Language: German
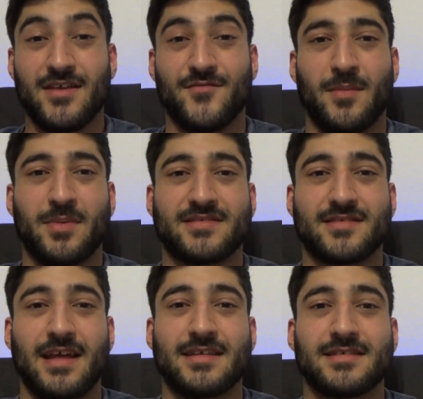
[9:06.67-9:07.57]
Ich habe
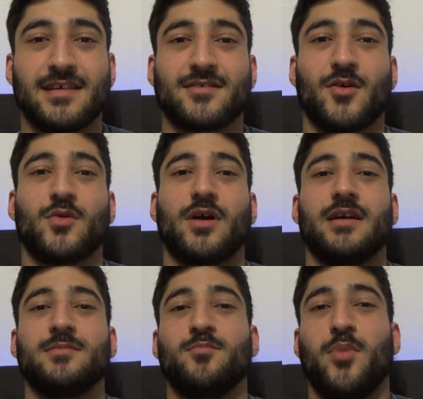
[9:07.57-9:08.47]
jetzt ehrlich gesagt auch
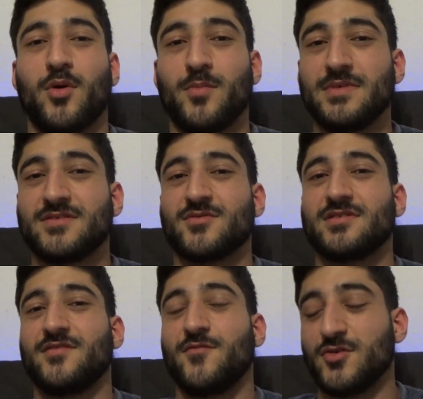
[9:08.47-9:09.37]
keinen Bock, mich so
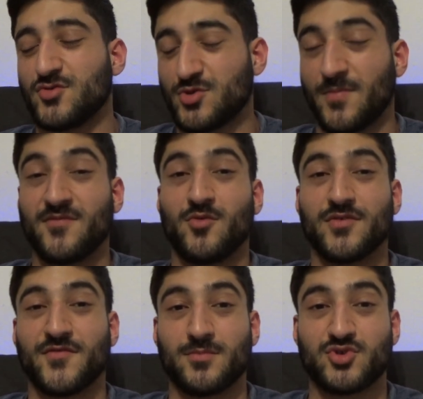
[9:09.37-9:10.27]
richtig vollzustopfen,
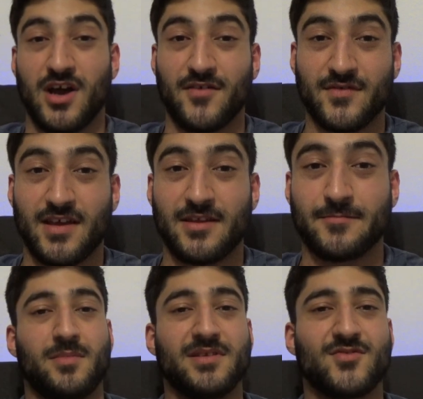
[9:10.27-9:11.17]
kurz vorm Schlafen gehen.
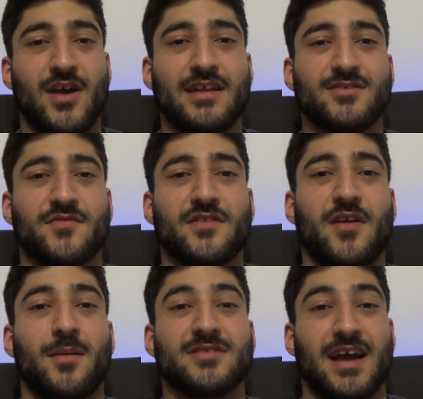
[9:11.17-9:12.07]
Da bin ich so ehrlich, auf jeden
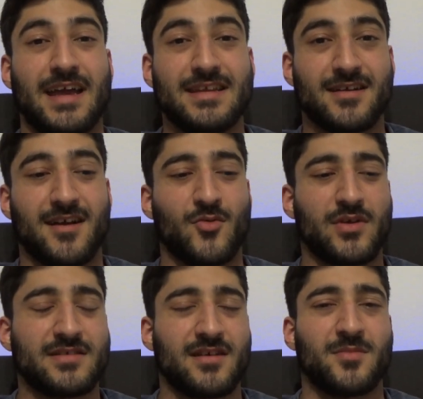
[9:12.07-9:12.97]
Fall habe ich einige
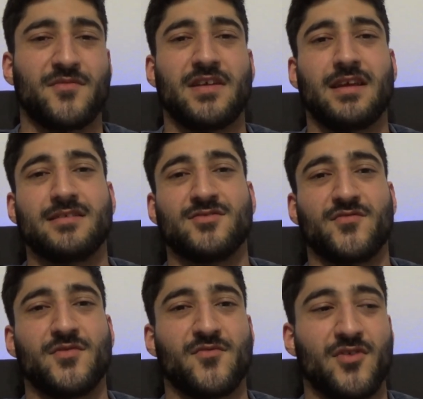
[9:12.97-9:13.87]
Kalorien getankt, mir fehlen eigentlich
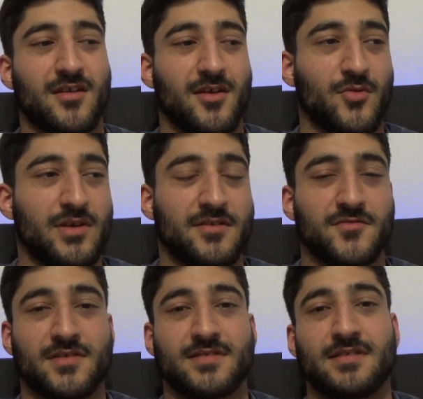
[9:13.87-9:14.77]
nur 500 Kalorien,
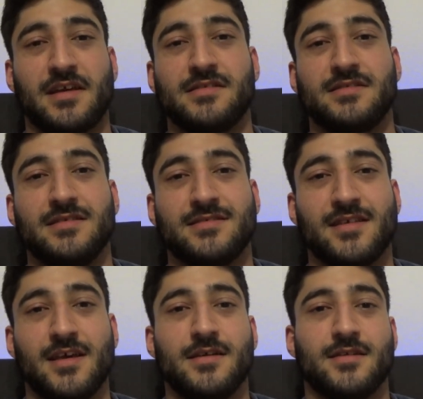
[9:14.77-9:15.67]
also das ist eigentlich
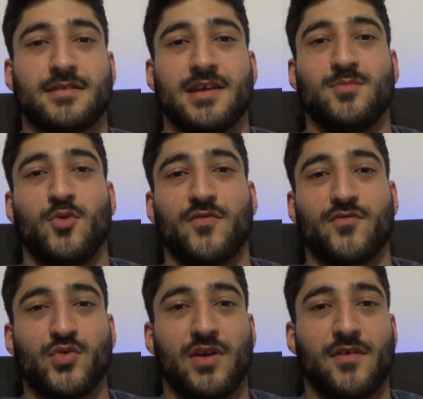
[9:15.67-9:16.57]
nichts. Das kann ich morgen
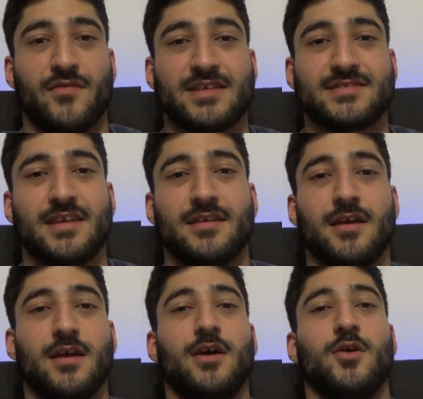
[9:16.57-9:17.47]
früh einfach wegsnacken
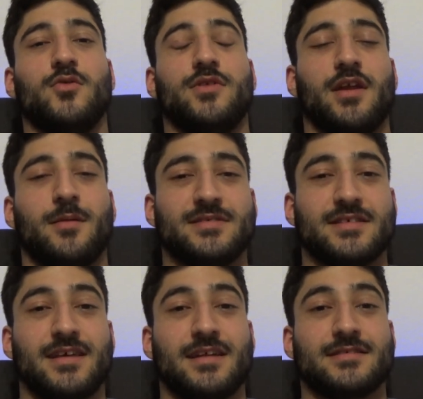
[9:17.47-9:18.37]
und dann habe ich
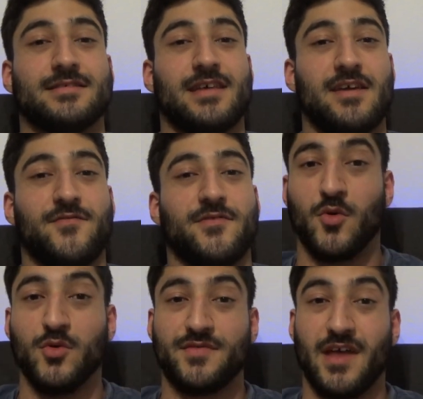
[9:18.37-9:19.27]
das alles gesaved.
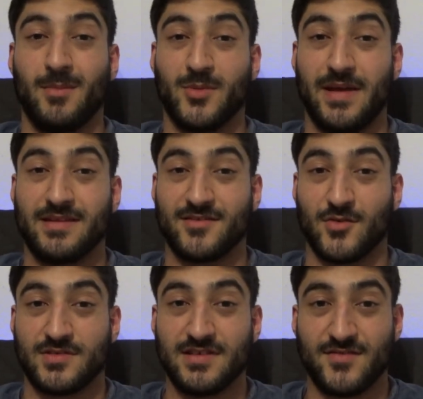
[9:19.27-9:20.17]
Und damit beende ich jetzt
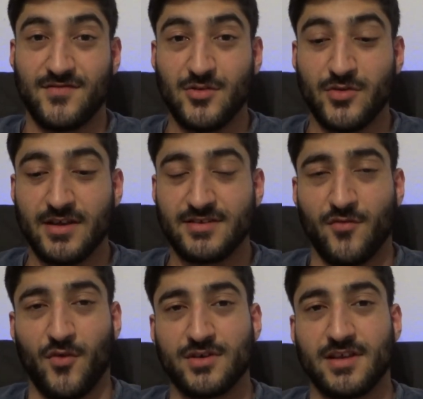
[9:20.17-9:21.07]
auch dieses Video hier. Ich
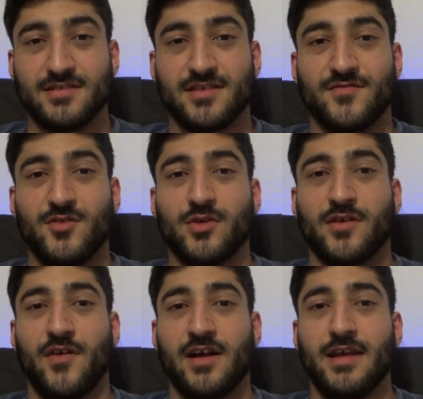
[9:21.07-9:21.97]
hoffe, euch hat dieses Video hier
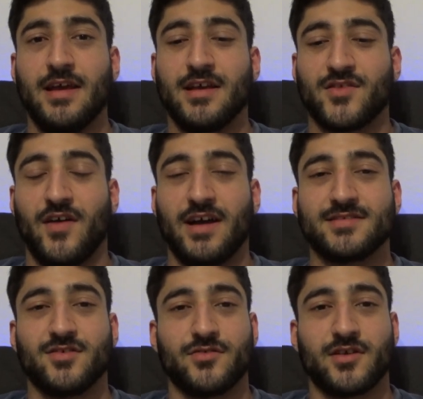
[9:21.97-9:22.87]
gefallen. Es war
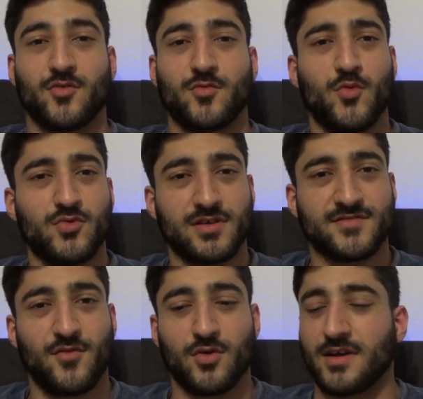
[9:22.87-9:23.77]
ein Sonntag und Montag
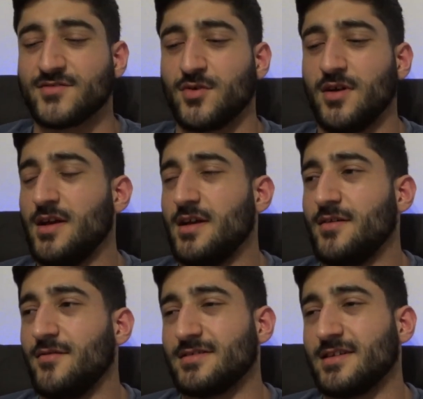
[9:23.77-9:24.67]
Montagsvlog, also
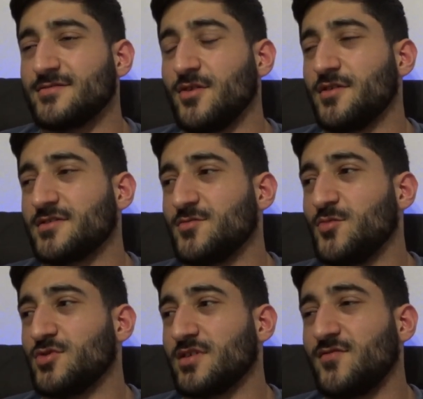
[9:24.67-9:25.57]
was heißt Sonntags- und
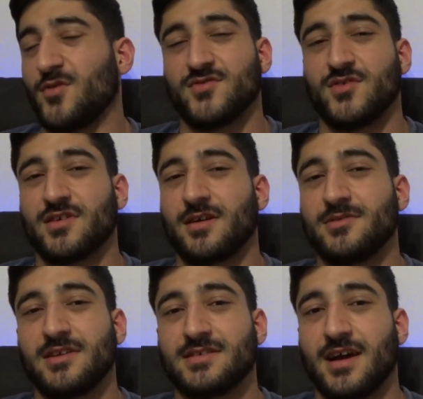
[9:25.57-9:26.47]
Montagsvlog? Sonntag
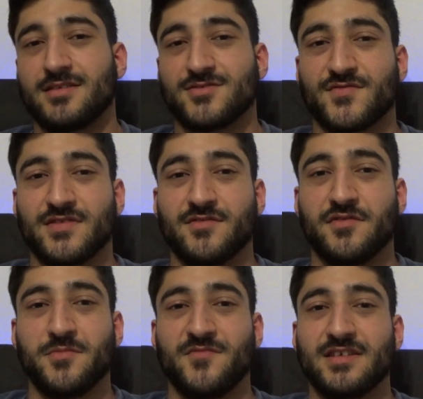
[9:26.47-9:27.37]
habe ich eigentlich gar nicht so viel
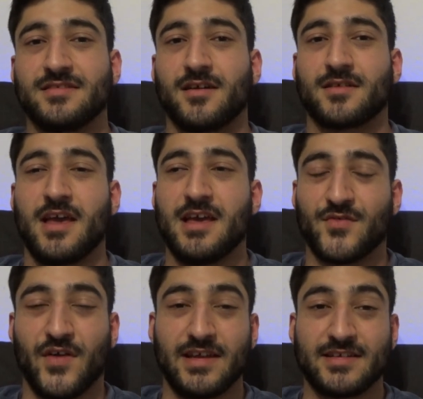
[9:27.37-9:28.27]
gefilmt. Wie gesagt,
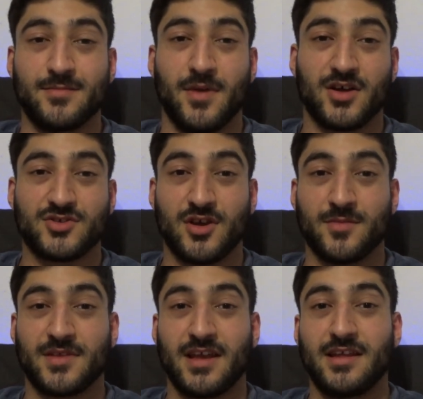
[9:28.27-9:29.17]
ich war halt echt im Arsch nach
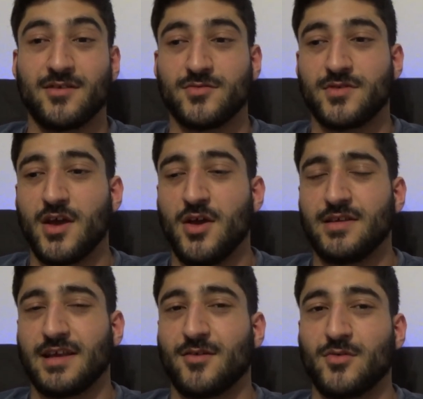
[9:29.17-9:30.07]
dem Training und
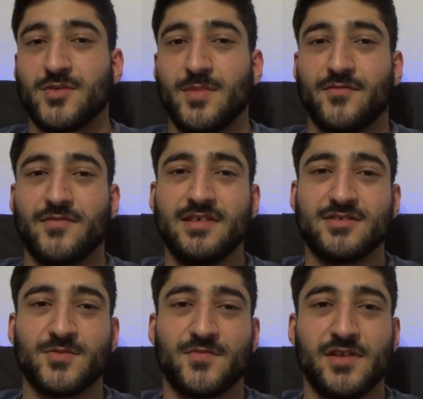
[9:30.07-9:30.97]
ich hatte auch nicht mehr viel
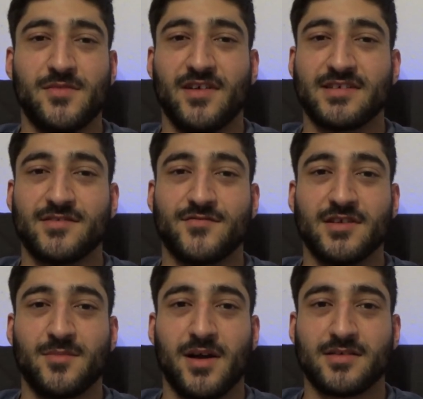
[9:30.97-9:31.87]
zum Filmen, weil ich nicht
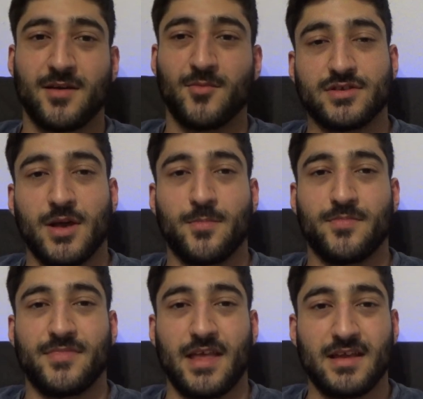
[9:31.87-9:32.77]
viel gemacht habe. Deshalb
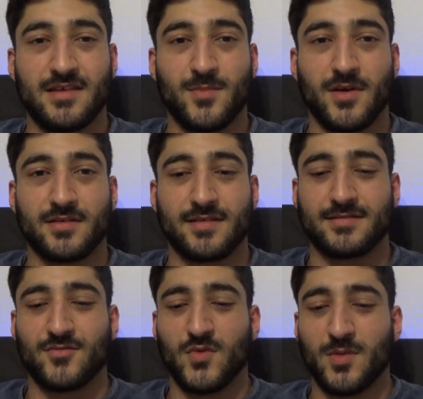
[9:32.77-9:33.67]
denke ich mal, dass
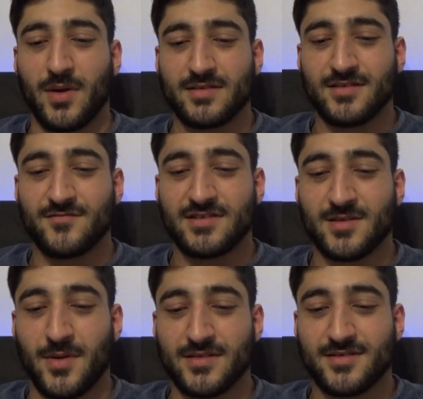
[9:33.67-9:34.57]
es so gepasst hat, wie es
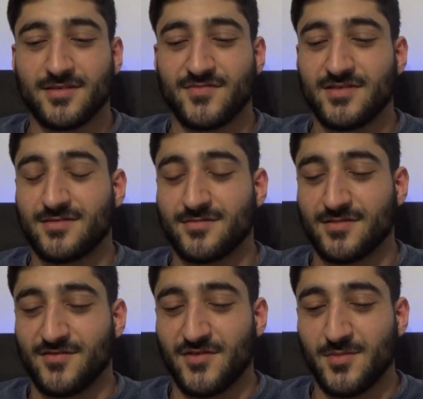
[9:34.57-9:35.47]
gepasst hat, wie es
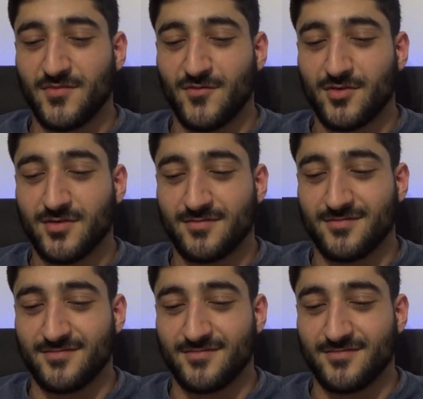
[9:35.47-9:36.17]
gefilmt wurde.